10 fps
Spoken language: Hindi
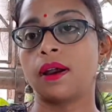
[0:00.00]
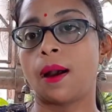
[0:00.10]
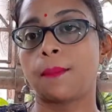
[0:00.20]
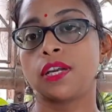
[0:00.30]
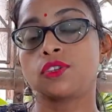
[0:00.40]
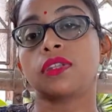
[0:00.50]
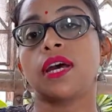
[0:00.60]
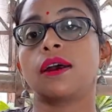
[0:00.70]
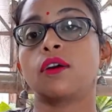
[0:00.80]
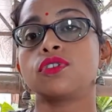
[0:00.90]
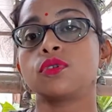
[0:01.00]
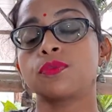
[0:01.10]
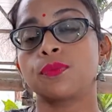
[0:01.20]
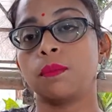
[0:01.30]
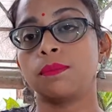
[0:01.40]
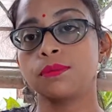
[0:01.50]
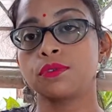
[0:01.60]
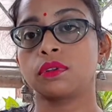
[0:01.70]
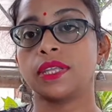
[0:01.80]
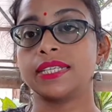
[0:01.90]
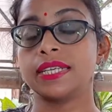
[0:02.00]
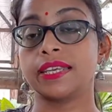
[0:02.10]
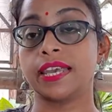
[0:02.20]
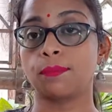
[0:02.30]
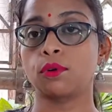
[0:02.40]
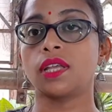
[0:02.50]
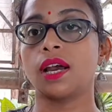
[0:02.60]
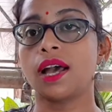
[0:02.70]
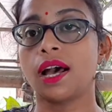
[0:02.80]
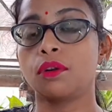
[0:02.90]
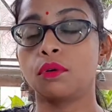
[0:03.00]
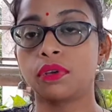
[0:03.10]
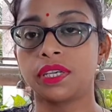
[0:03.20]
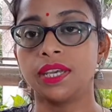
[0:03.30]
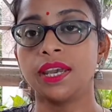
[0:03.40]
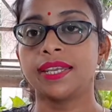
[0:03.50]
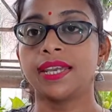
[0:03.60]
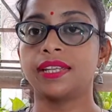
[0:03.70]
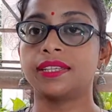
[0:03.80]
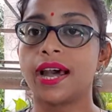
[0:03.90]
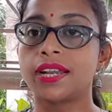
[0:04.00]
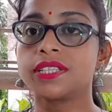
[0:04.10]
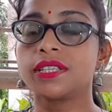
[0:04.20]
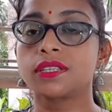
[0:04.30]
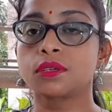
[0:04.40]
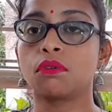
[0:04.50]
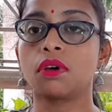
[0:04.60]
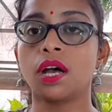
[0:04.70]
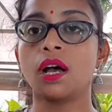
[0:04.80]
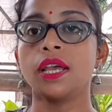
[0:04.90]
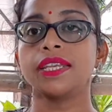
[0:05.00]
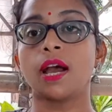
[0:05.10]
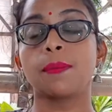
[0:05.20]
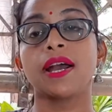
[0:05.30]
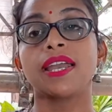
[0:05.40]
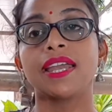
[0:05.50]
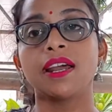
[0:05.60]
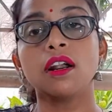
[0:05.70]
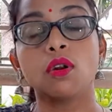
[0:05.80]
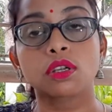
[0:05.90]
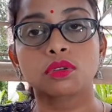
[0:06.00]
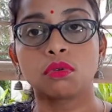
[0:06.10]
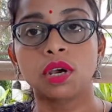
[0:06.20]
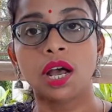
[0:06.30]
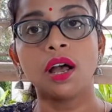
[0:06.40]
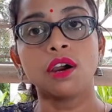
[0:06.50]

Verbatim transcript: आपका जो था कुछ कुछ प्रॉब्लम्स होता है जैसे कि आपको थकान होगी या लेथार्जीनेस होगा या आपका हेयर लॉस होगा